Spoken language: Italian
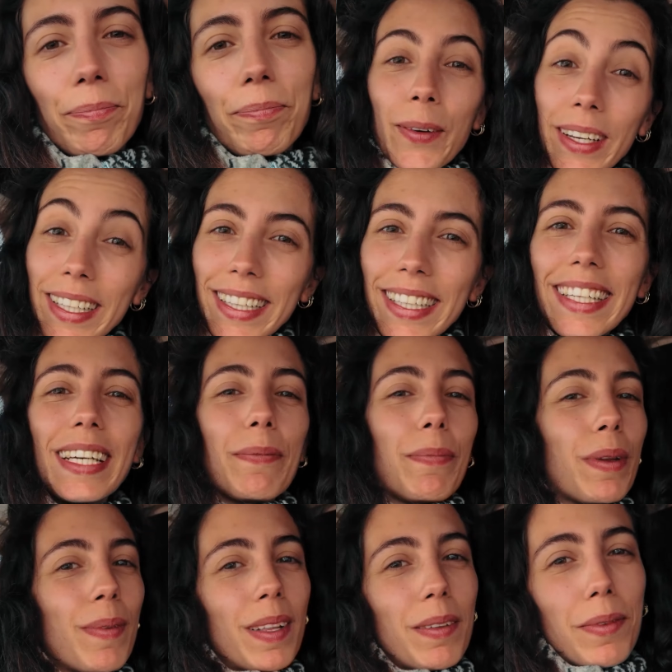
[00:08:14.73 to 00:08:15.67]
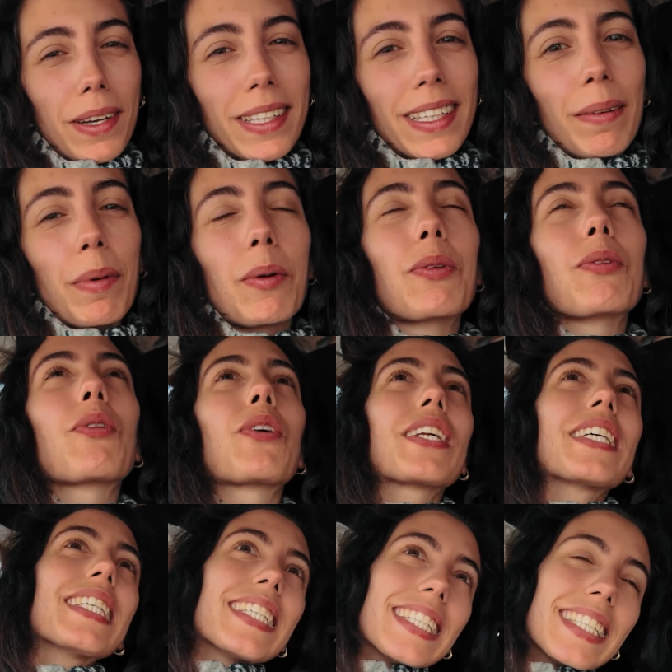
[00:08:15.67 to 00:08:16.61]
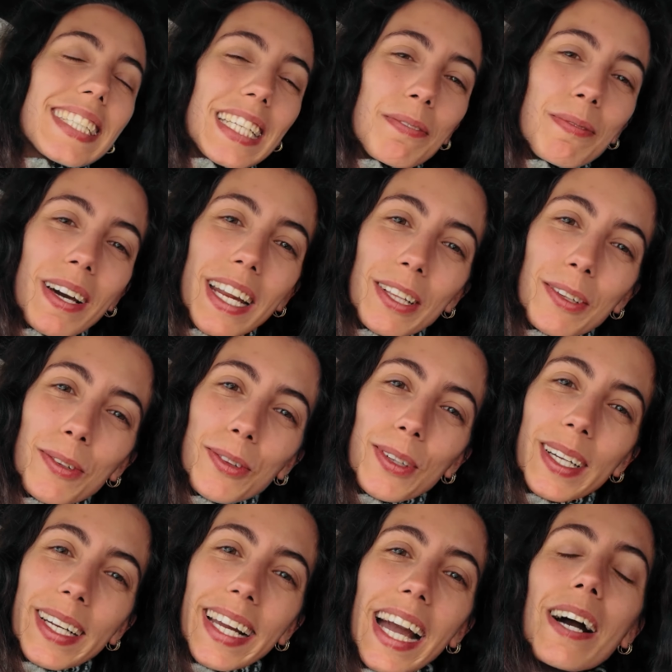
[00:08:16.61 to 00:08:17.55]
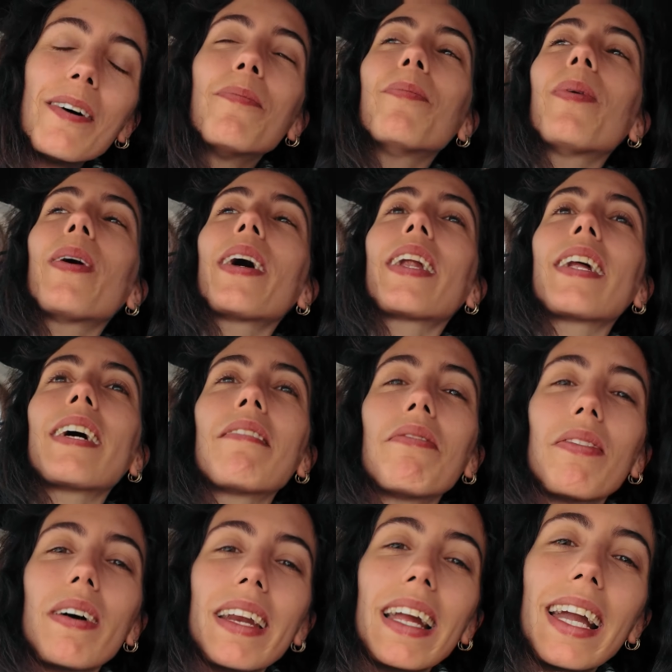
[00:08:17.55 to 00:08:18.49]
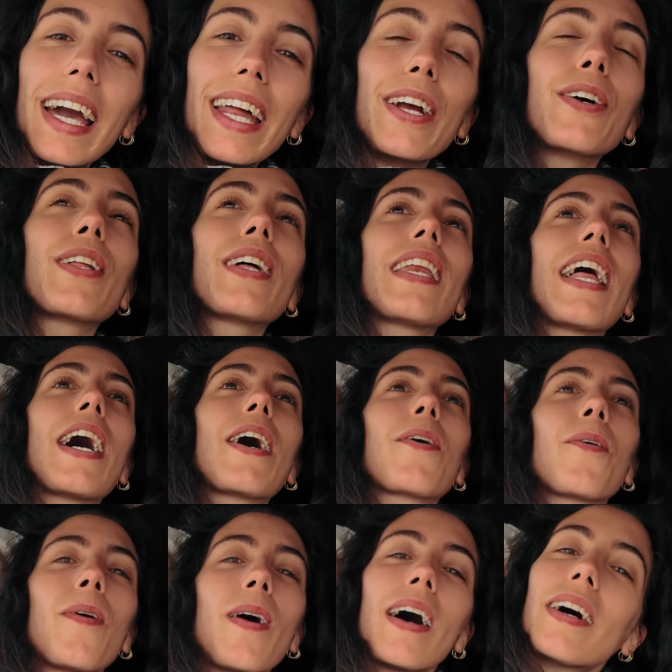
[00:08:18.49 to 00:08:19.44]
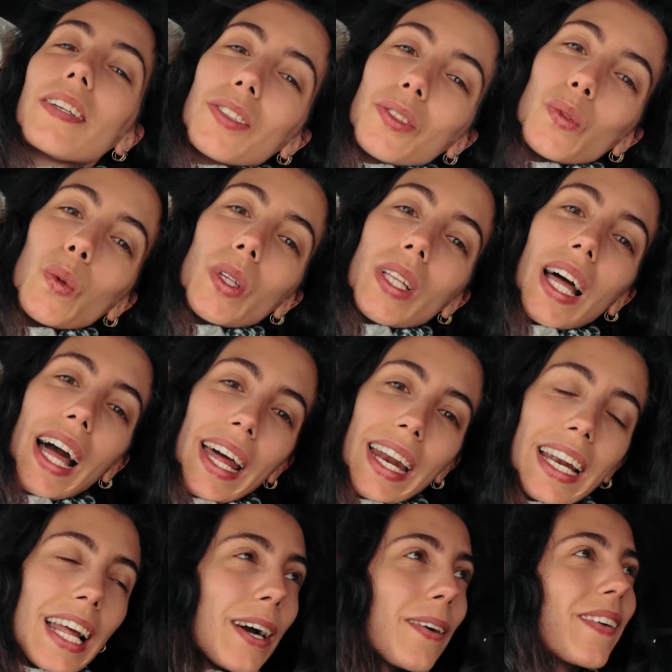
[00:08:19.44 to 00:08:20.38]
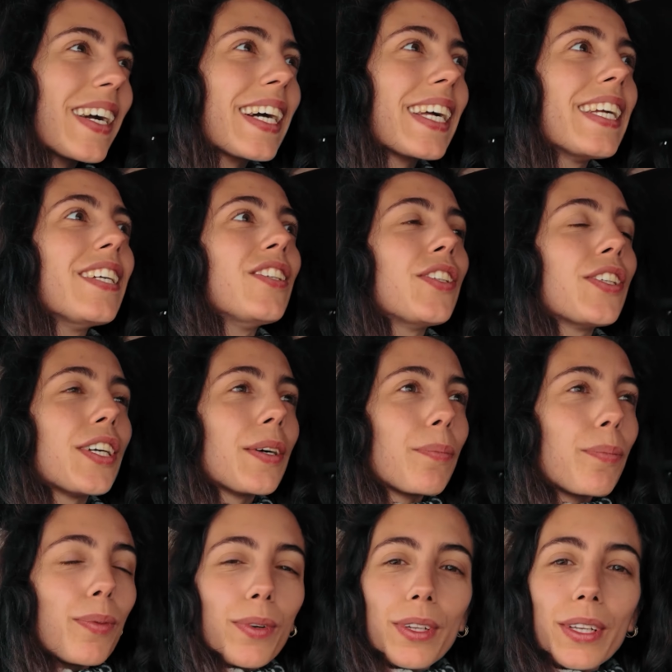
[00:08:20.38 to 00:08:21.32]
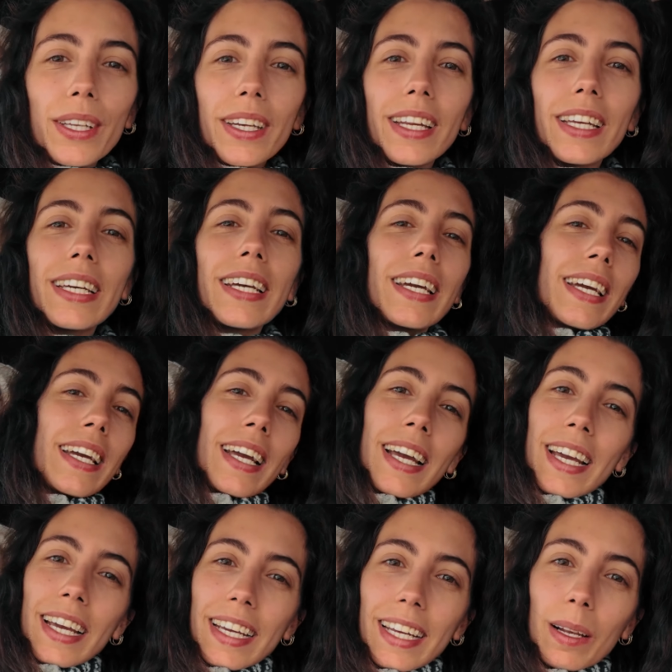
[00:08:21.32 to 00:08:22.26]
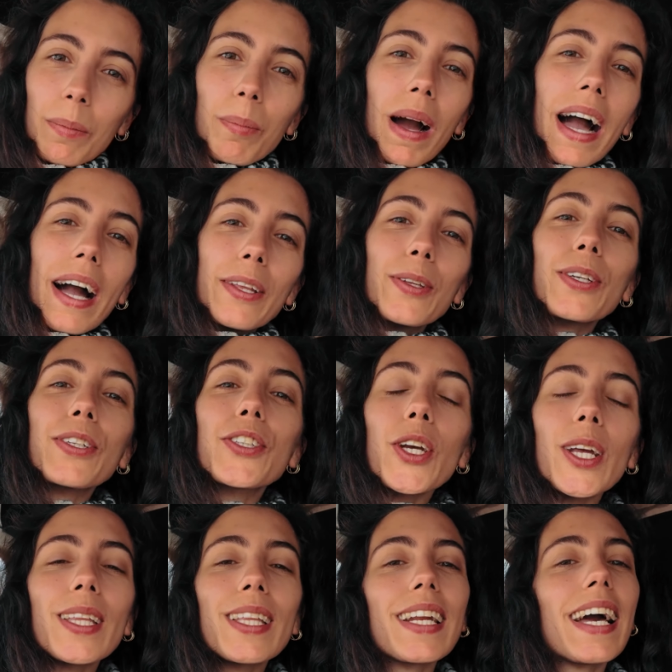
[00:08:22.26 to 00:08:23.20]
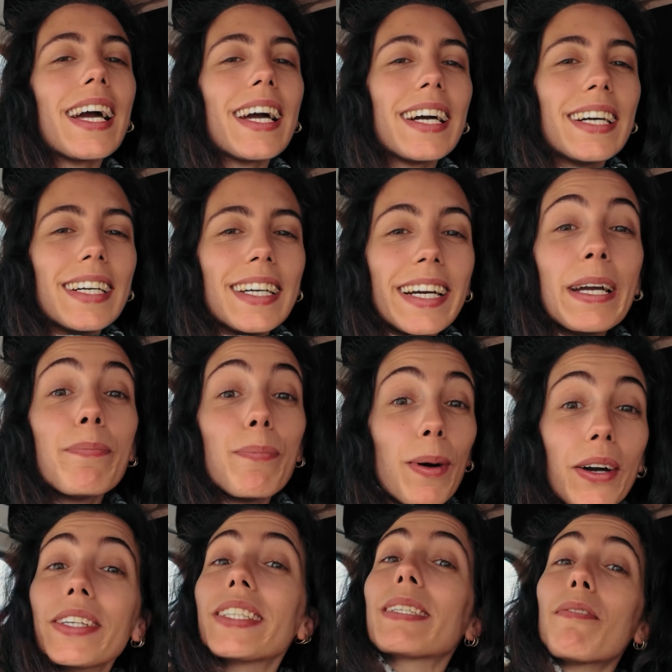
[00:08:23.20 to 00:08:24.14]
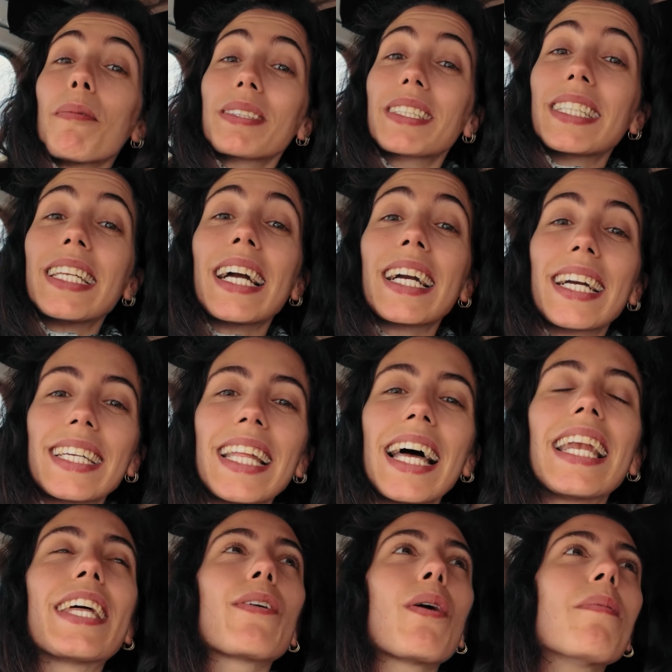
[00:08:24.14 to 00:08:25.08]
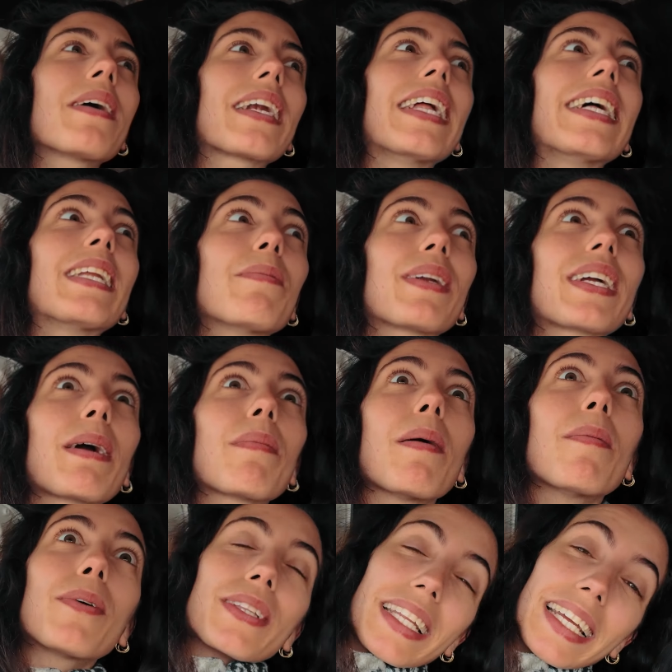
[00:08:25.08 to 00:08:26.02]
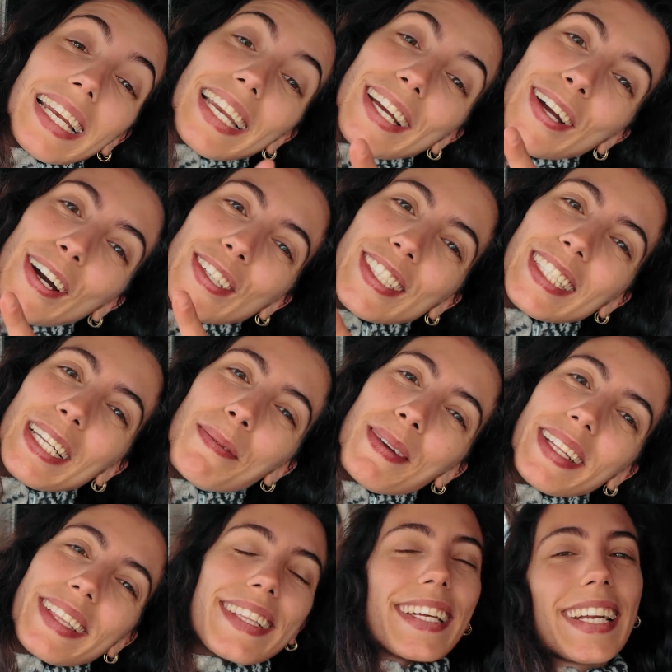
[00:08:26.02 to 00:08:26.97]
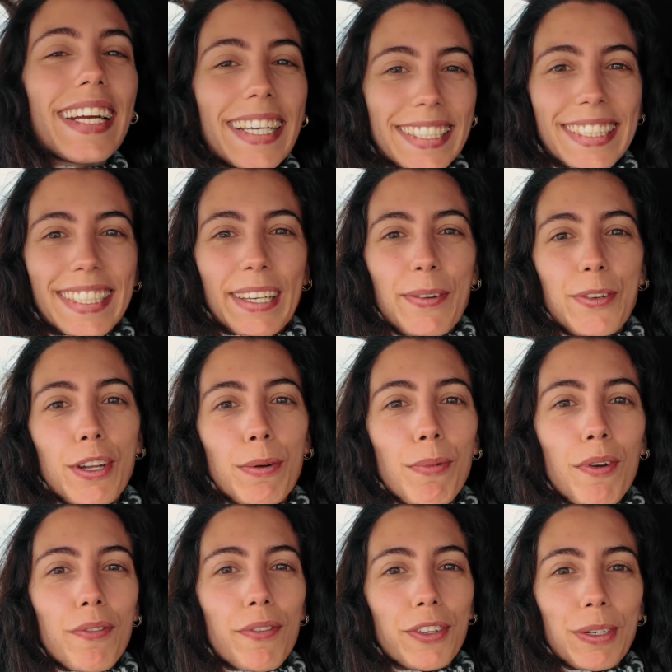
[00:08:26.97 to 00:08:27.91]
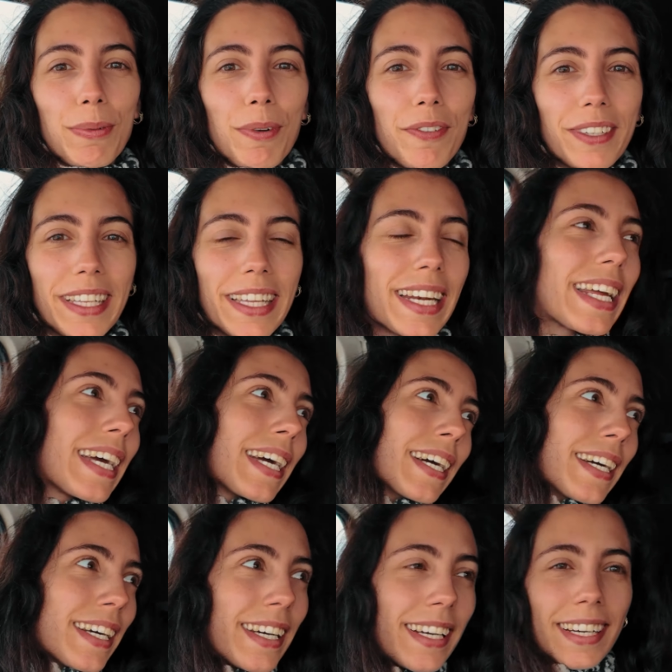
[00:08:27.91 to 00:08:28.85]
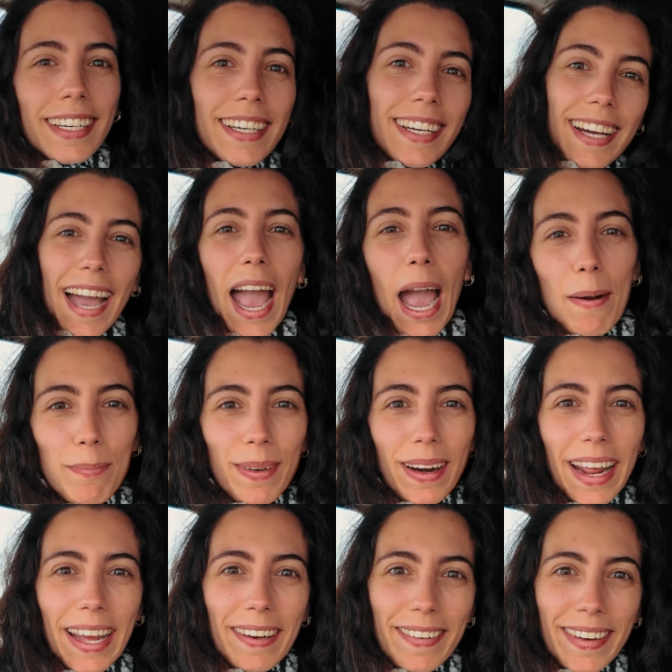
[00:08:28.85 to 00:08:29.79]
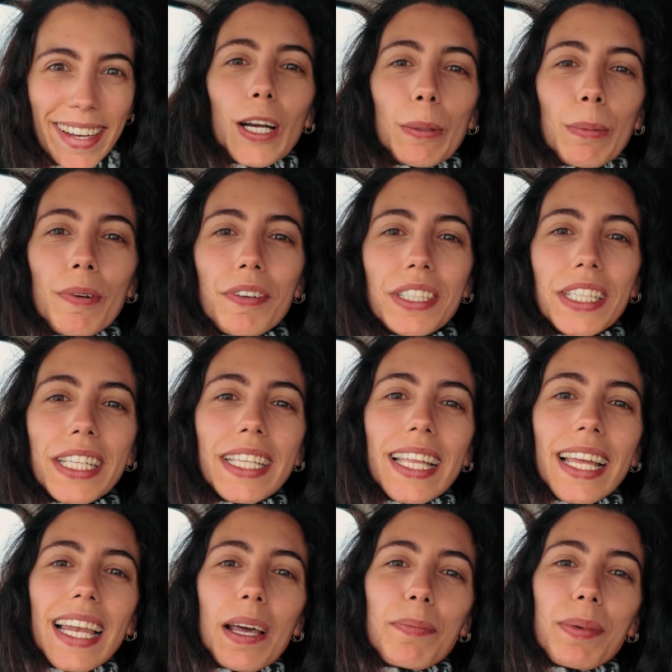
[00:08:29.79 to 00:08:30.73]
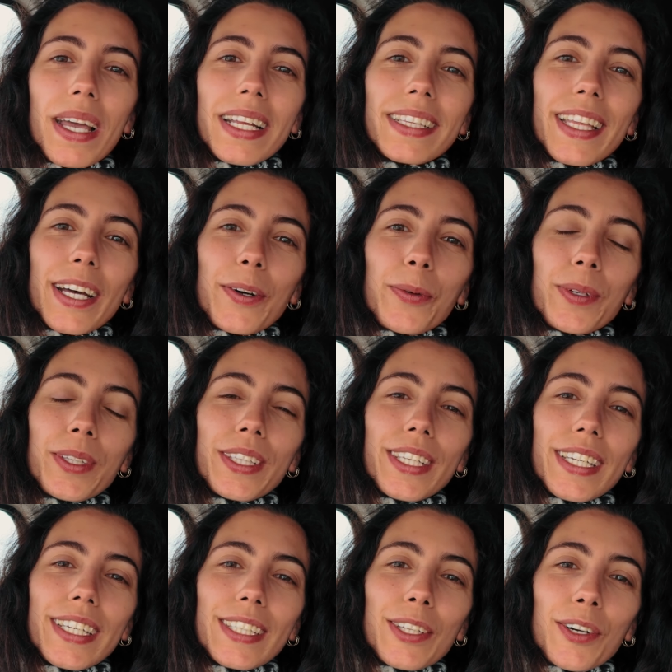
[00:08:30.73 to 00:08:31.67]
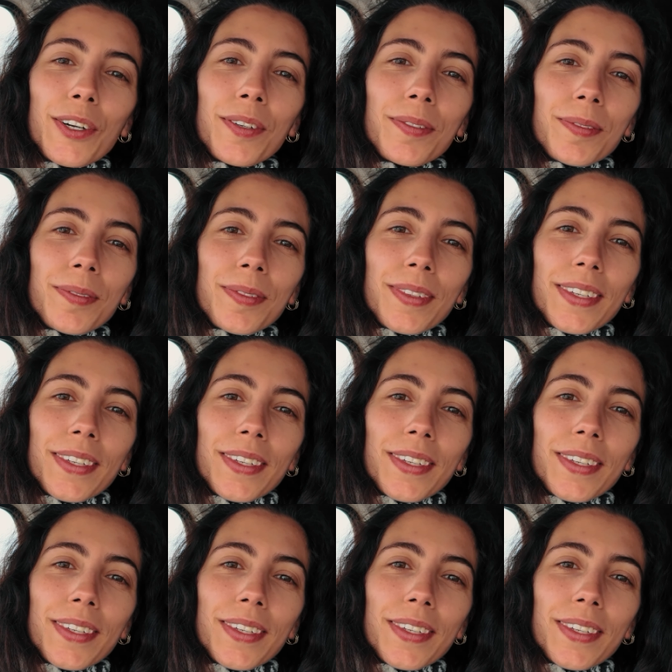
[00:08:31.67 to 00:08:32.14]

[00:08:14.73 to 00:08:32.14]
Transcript: Quindi prima di partire abbiamo dovuto risistemare tutto il camper, fare il carico dell'acqua, svuotare le acque grigie, pulire il bagno, eccetera. E poi siamo passati anche dalle Romerland perché abbiamo delle cose da mettere che se riusciamo vi facciamo vedere a breve. Come vedete dalla pianta qui dietro.